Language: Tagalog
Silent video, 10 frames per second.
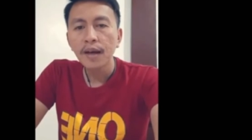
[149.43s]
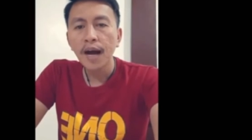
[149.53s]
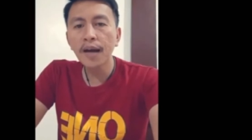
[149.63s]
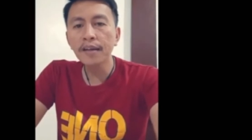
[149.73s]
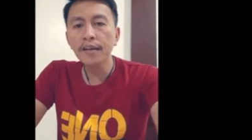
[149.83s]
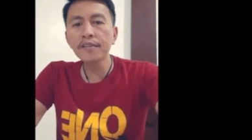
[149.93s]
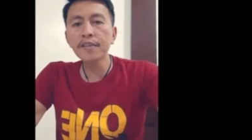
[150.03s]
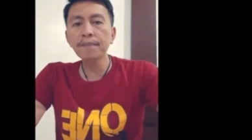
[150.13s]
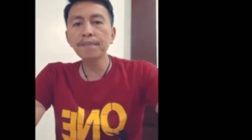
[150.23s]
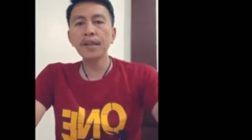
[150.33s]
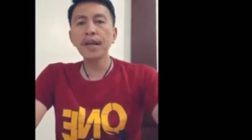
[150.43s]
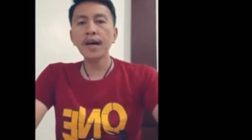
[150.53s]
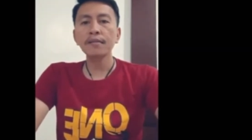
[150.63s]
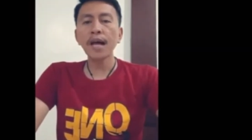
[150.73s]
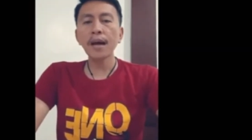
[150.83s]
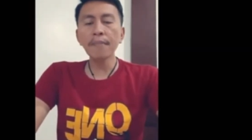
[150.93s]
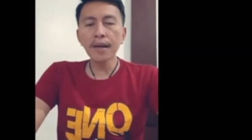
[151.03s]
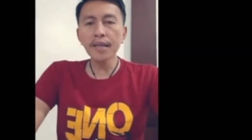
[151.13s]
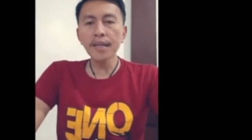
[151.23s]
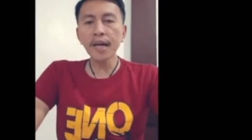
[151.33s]
ang isip nila.
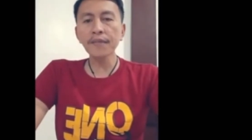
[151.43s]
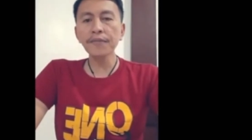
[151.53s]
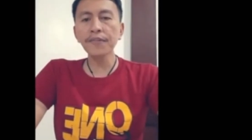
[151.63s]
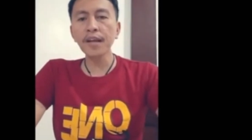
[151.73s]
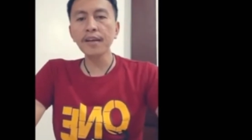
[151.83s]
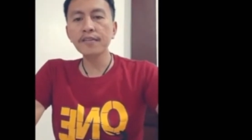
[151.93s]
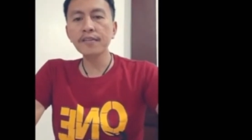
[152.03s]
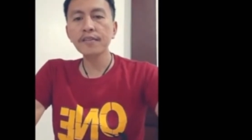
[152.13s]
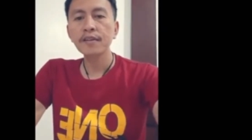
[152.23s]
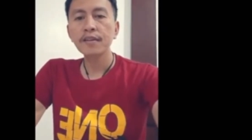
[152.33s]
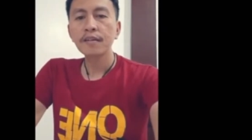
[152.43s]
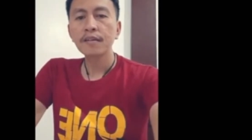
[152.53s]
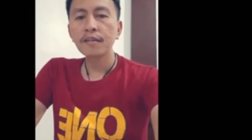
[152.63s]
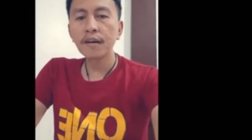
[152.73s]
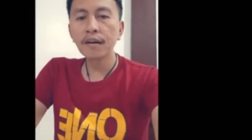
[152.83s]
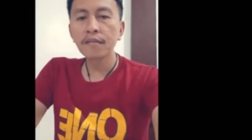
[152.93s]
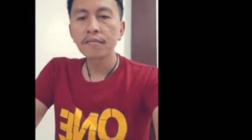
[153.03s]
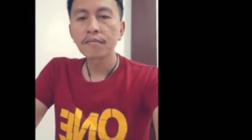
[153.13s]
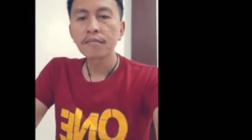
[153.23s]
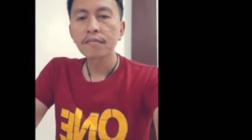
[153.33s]
Tama yan, Ate France. No?
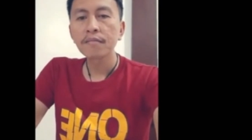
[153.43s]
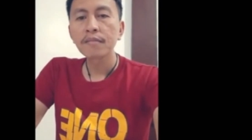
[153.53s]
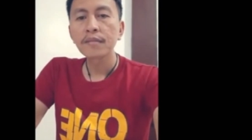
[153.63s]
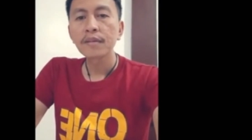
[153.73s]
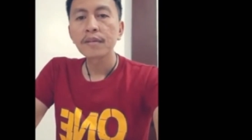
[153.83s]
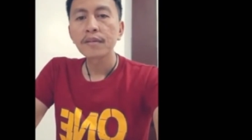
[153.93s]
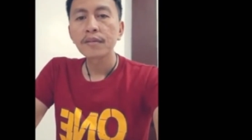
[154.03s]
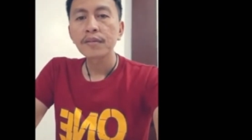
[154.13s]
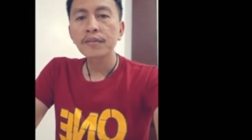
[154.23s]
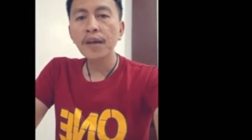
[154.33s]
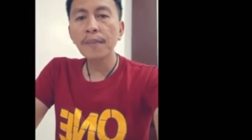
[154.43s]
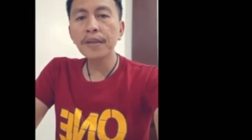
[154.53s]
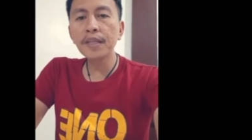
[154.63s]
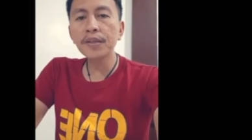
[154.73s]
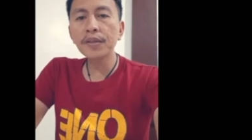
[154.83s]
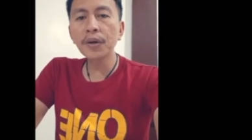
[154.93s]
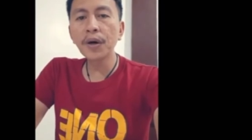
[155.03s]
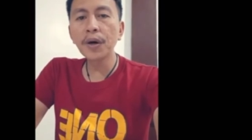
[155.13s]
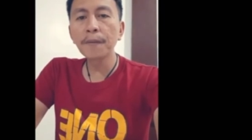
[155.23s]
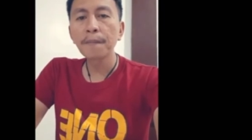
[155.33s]
So sabi dito
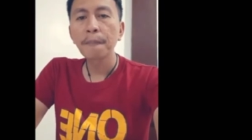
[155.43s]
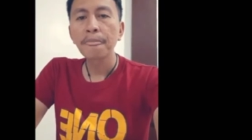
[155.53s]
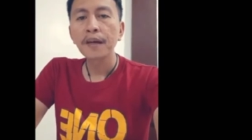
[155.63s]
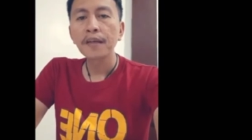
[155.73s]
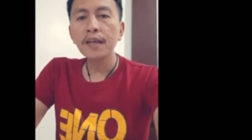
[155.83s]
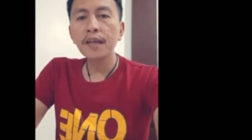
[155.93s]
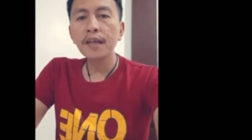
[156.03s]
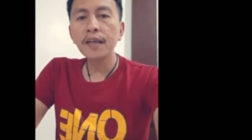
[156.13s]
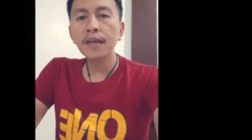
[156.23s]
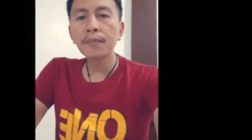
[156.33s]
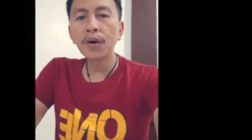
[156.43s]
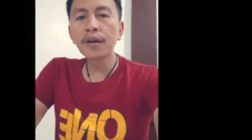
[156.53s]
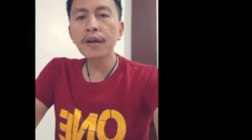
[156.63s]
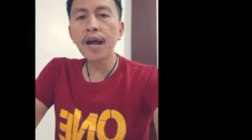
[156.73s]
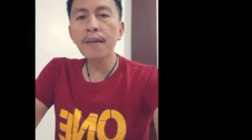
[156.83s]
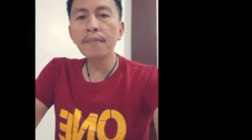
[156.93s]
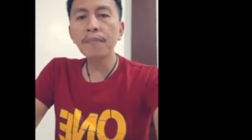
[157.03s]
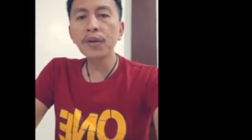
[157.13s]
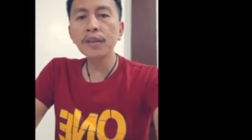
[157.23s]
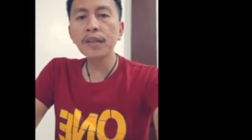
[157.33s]
ni
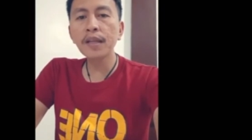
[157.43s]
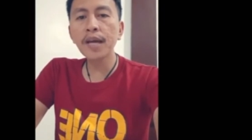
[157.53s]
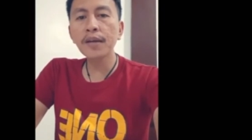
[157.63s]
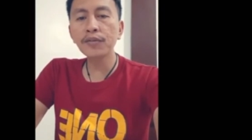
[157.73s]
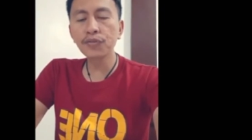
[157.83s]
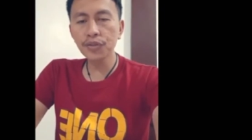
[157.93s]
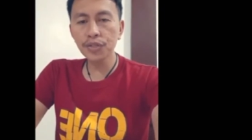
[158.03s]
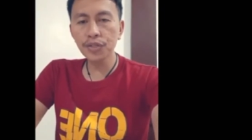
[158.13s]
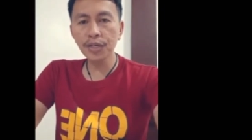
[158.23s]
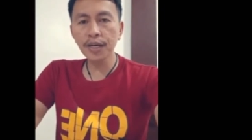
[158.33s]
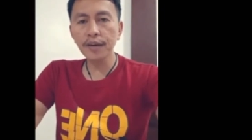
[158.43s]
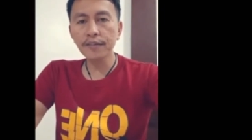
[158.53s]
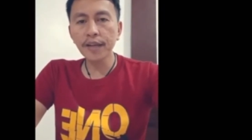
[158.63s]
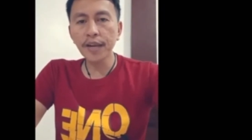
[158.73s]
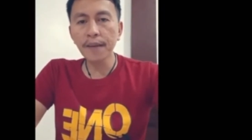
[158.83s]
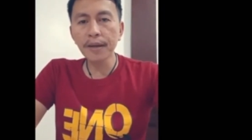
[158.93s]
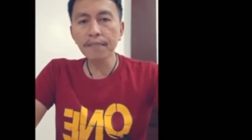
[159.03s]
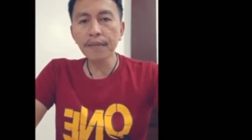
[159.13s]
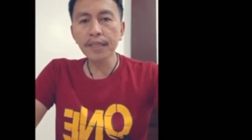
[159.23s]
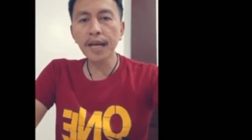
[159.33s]
Monram Montiliano Jr.,
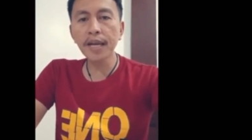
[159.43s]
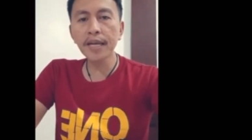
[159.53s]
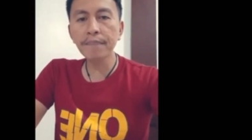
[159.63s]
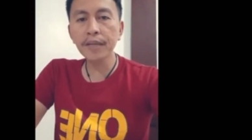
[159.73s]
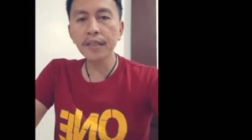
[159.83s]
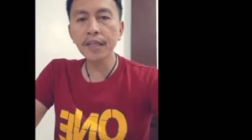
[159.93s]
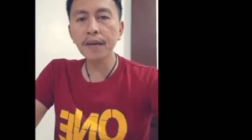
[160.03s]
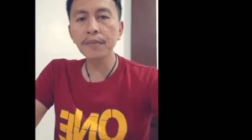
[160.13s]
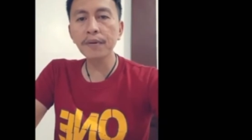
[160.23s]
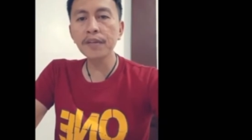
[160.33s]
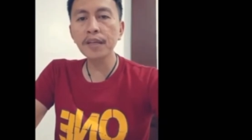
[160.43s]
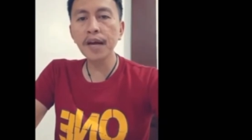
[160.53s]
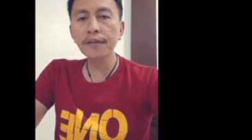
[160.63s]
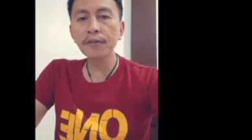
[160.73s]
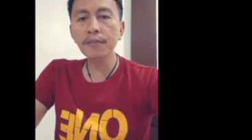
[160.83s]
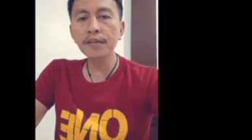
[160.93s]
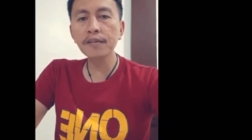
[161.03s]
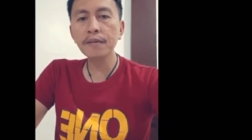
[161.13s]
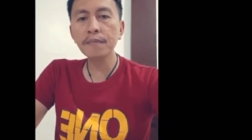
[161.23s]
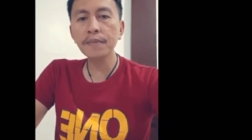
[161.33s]
Salamat bathala na pinadala mo si Dato
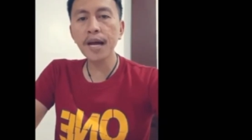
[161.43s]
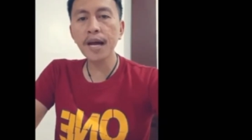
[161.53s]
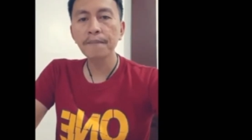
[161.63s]
Magsisibya